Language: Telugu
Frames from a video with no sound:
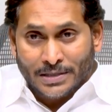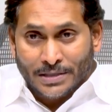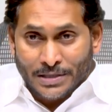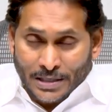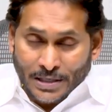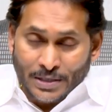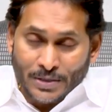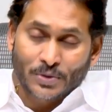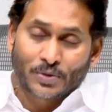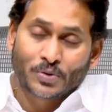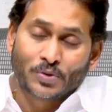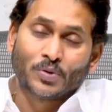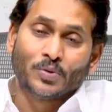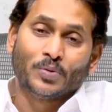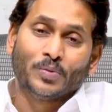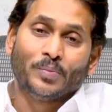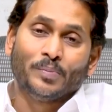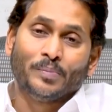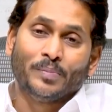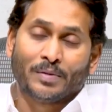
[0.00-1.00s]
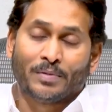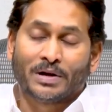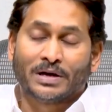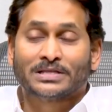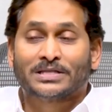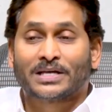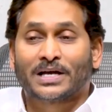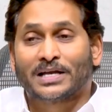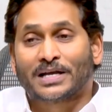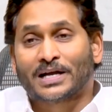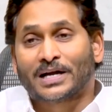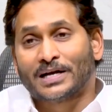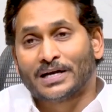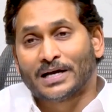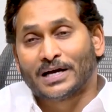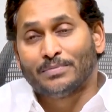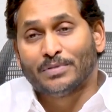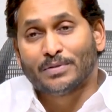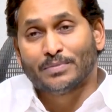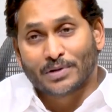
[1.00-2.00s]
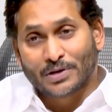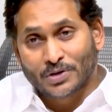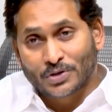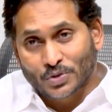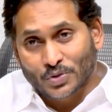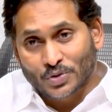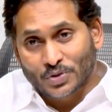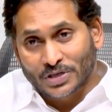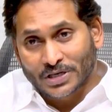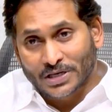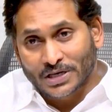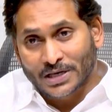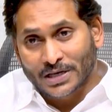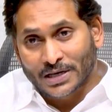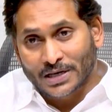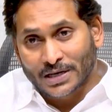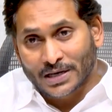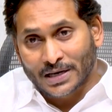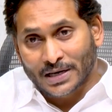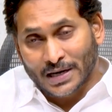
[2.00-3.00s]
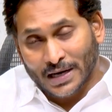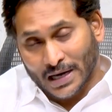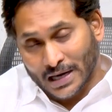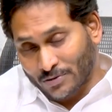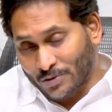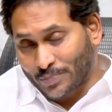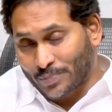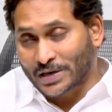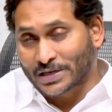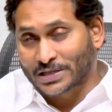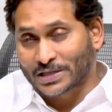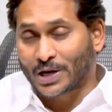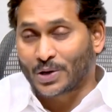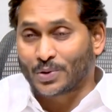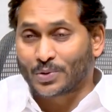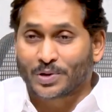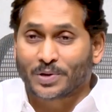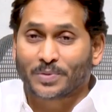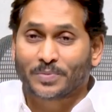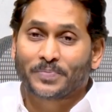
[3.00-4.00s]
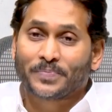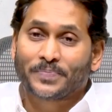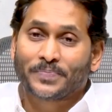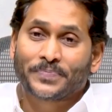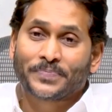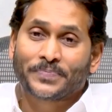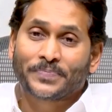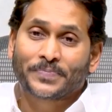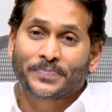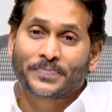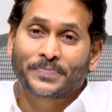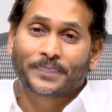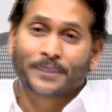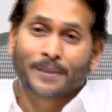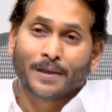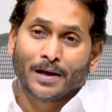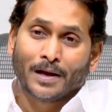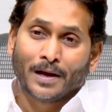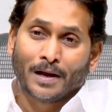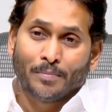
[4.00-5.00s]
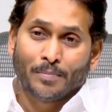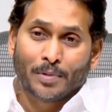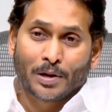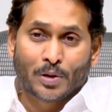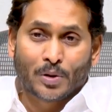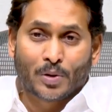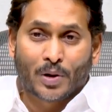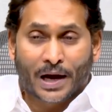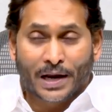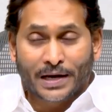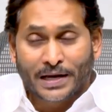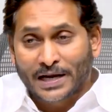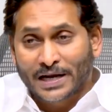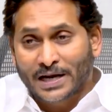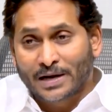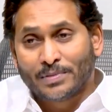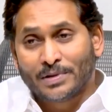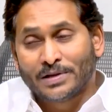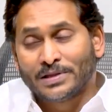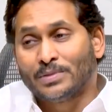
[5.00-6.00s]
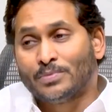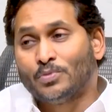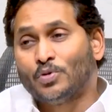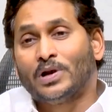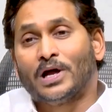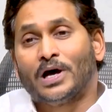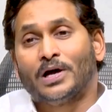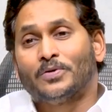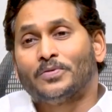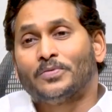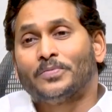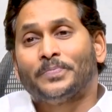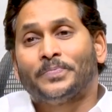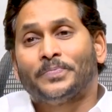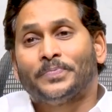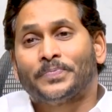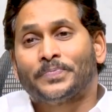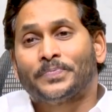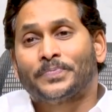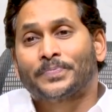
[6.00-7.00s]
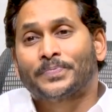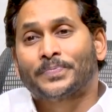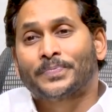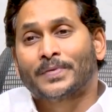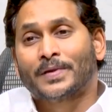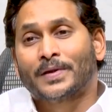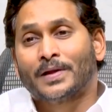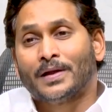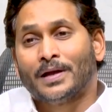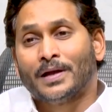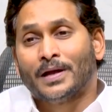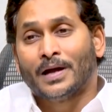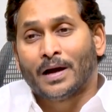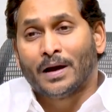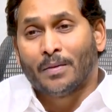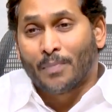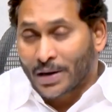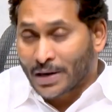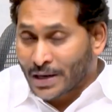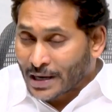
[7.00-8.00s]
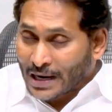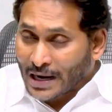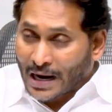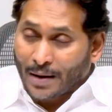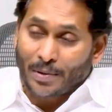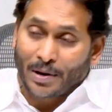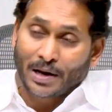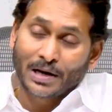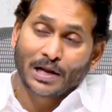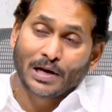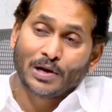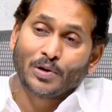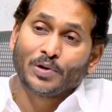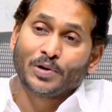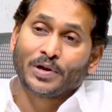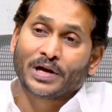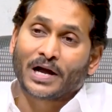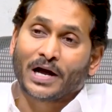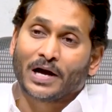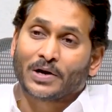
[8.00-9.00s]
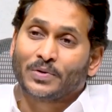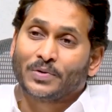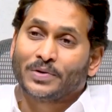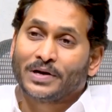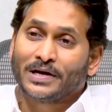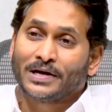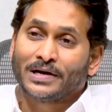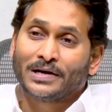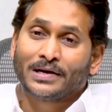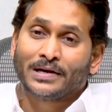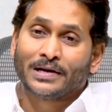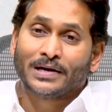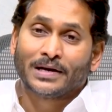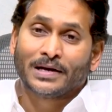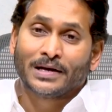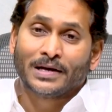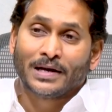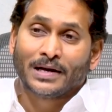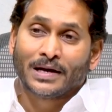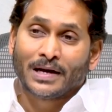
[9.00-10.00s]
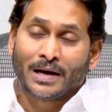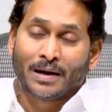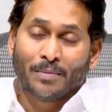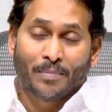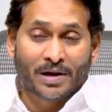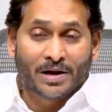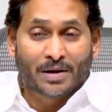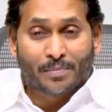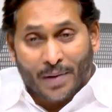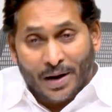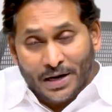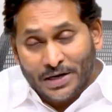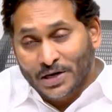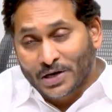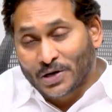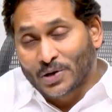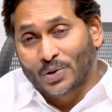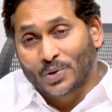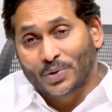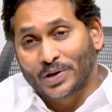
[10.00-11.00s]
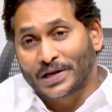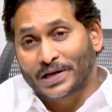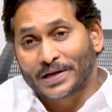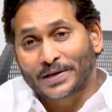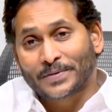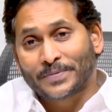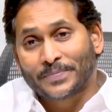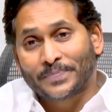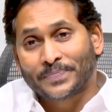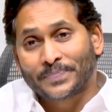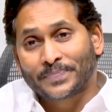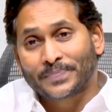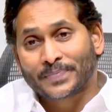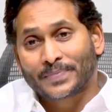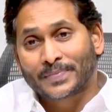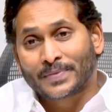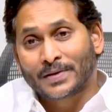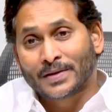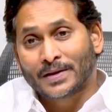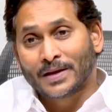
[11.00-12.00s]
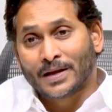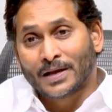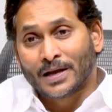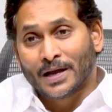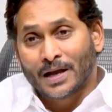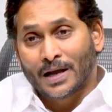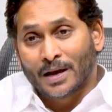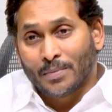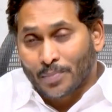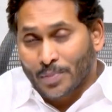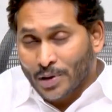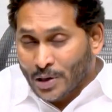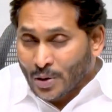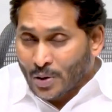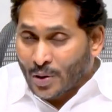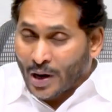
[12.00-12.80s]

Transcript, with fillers: తీరుకు మేమంతా ఇక్కడ మిమ్మల్ని చూసి గర్వపడతా ఉన్నాం మీలో అనేక మంది మూలాలు మన గ్రామాలలోనే కాకుండా మన మట్టిలో ఉన్నాయి మీలో